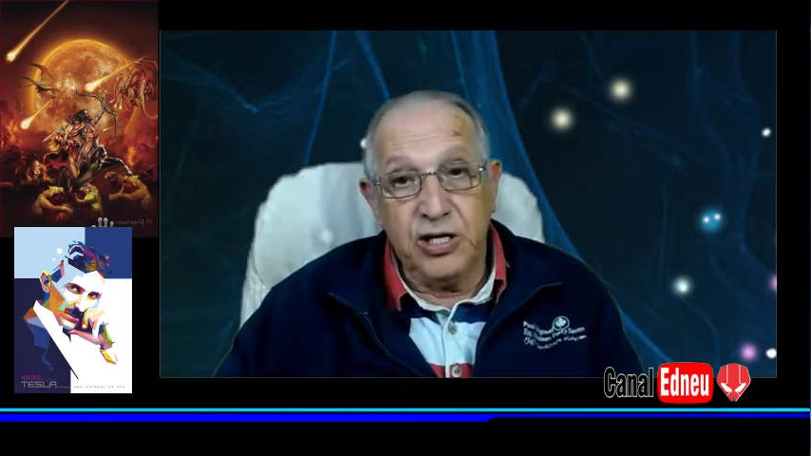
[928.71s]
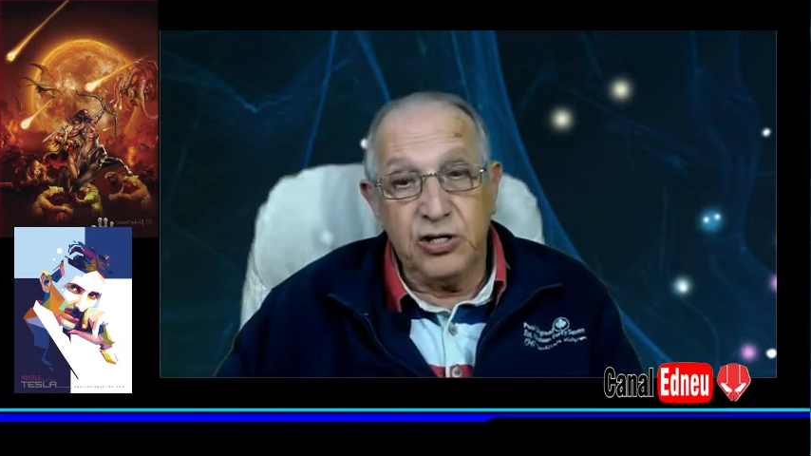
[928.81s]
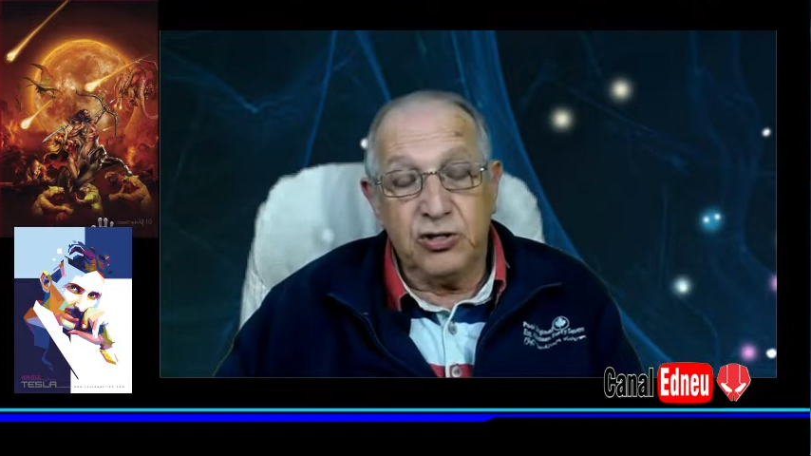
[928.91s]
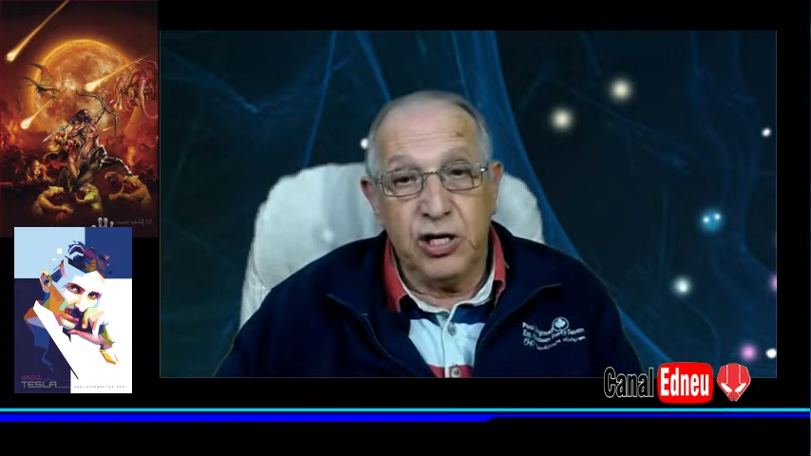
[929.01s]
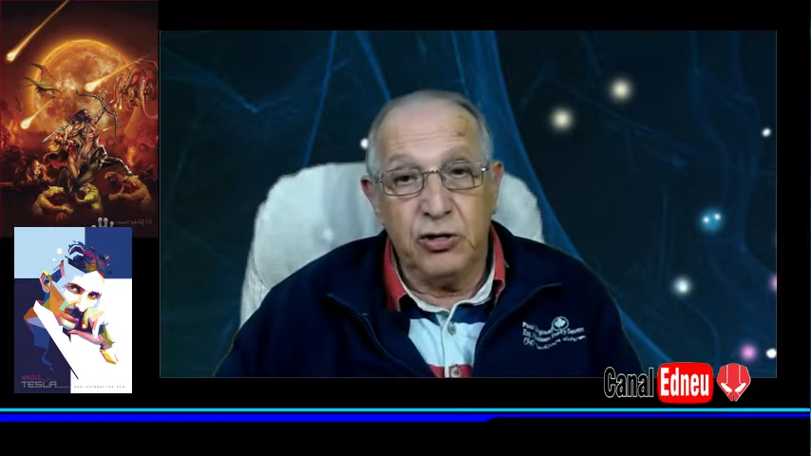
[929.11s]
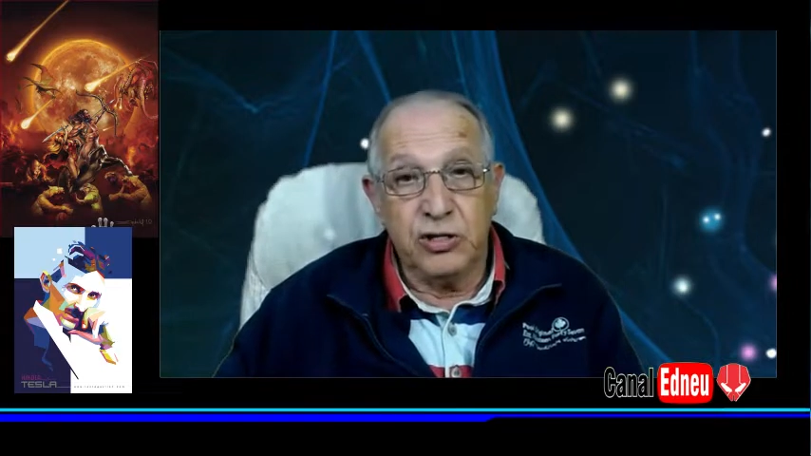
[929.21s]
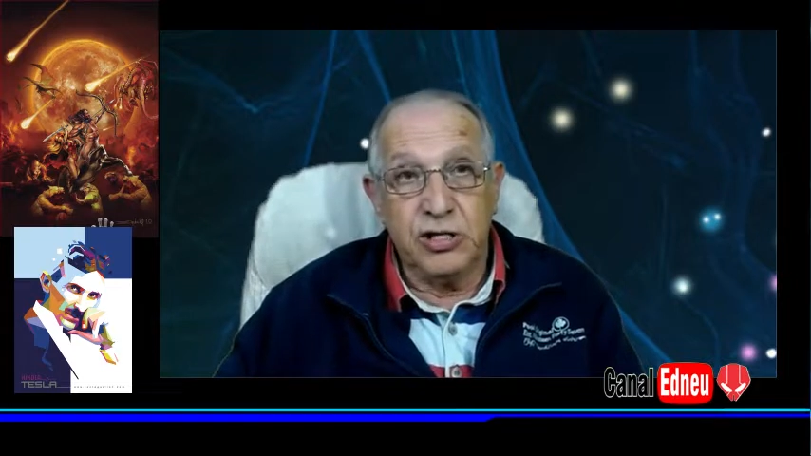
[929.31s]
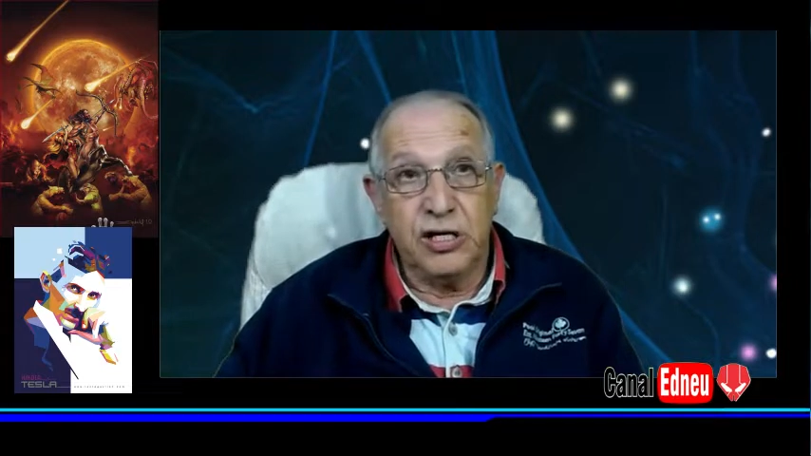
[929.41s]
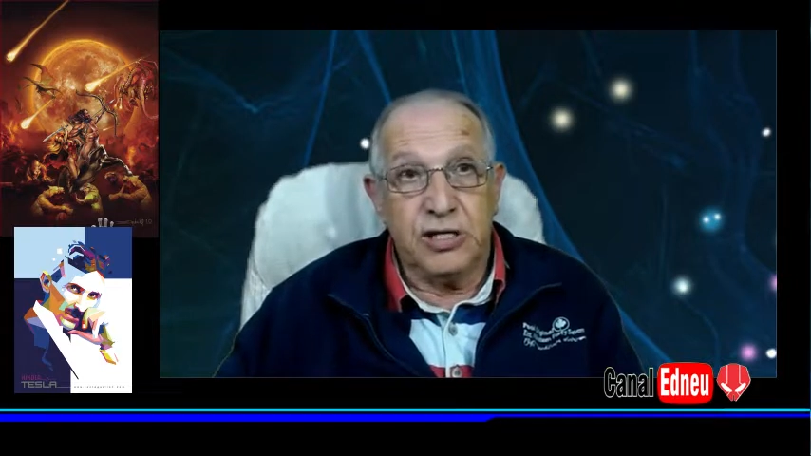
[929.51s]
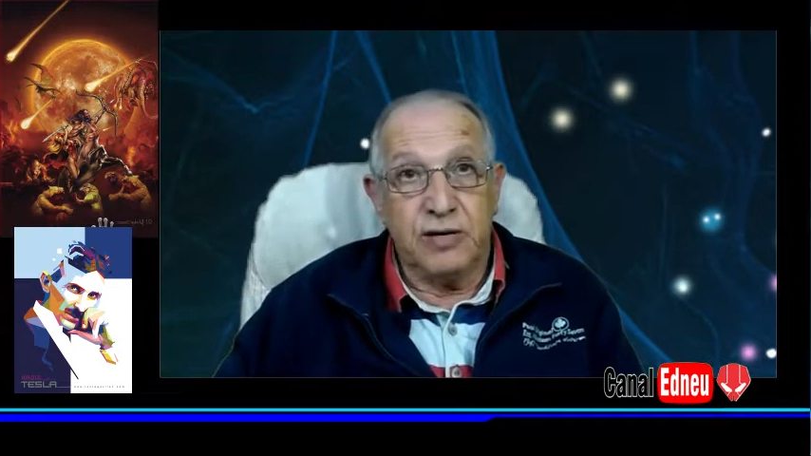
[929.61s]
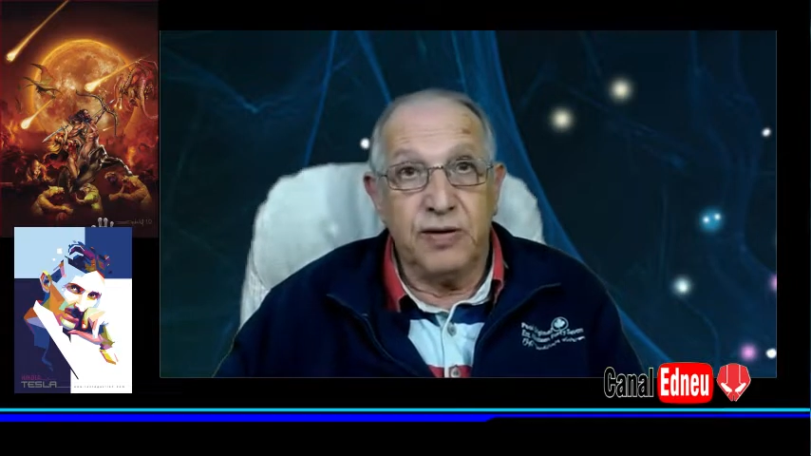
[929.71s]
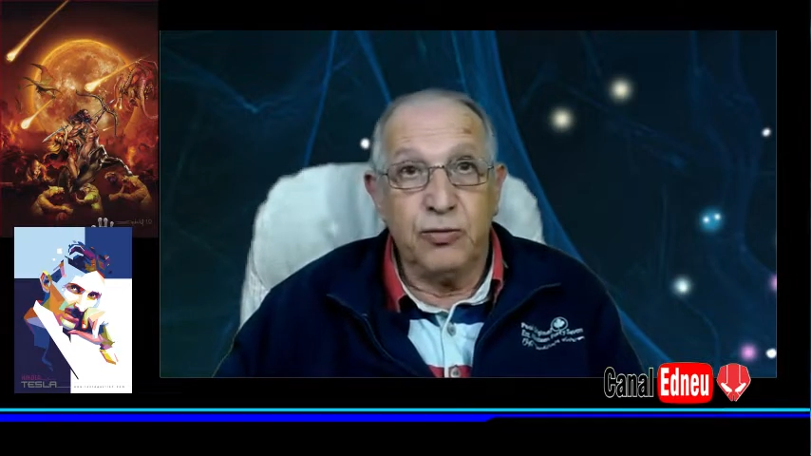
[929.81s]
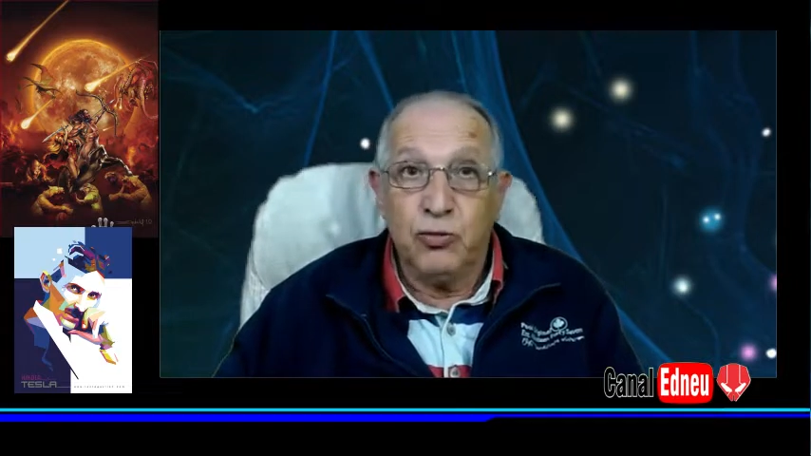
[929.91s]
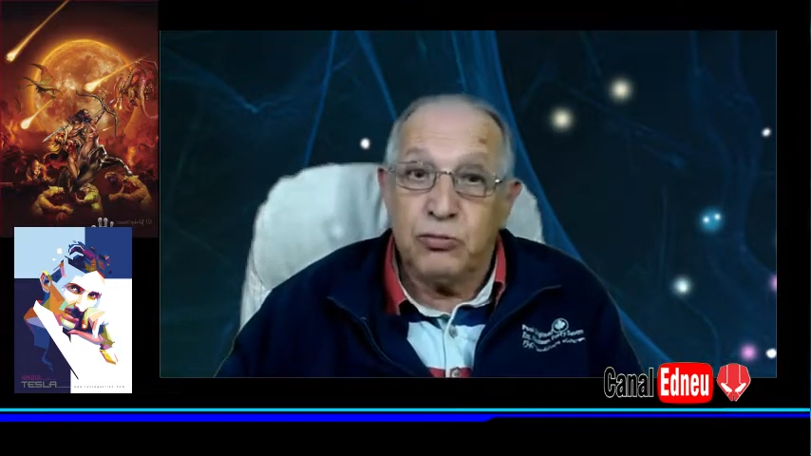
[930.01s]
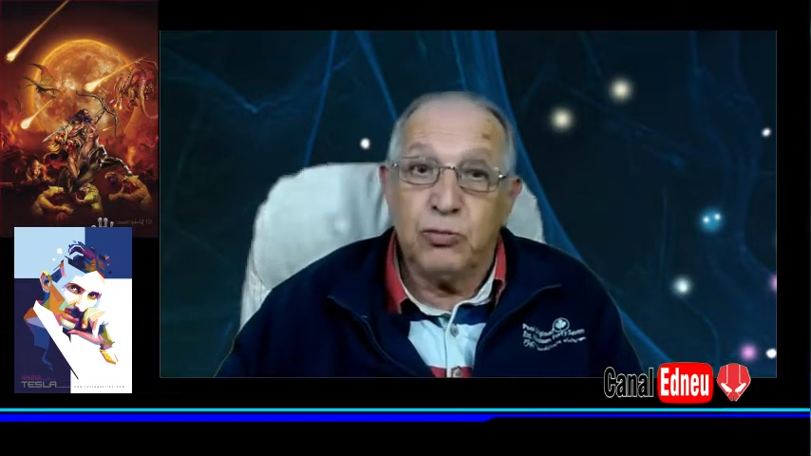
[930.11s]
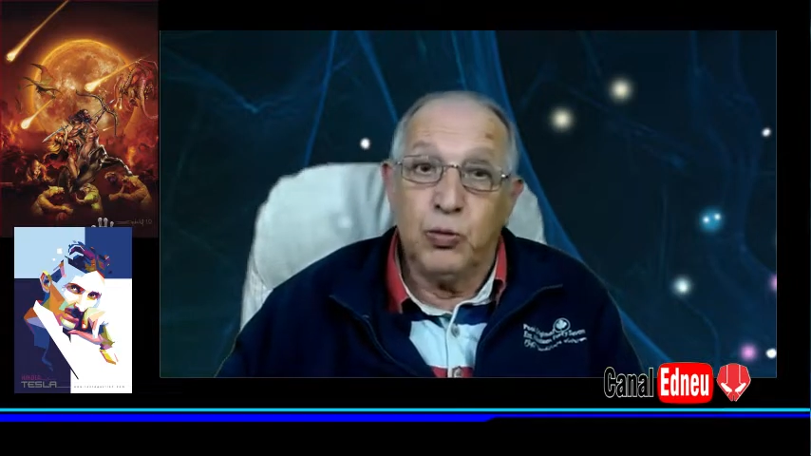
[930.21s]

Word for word: nisso e é onde ele estava num,